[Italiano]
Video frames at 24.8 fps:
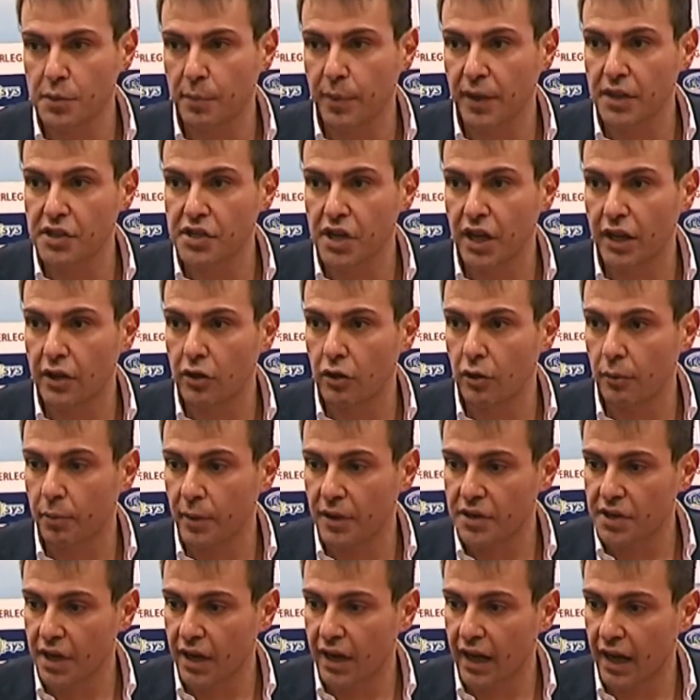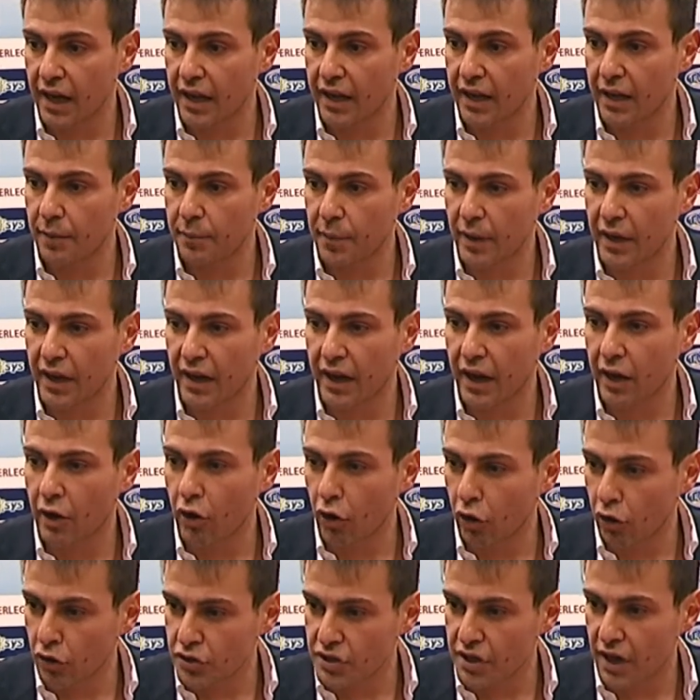precedono per cercare di capire che
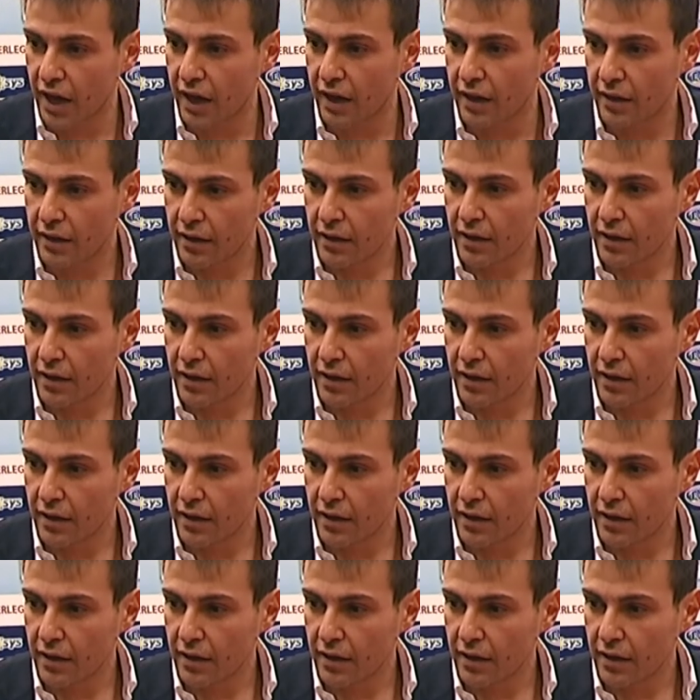cosa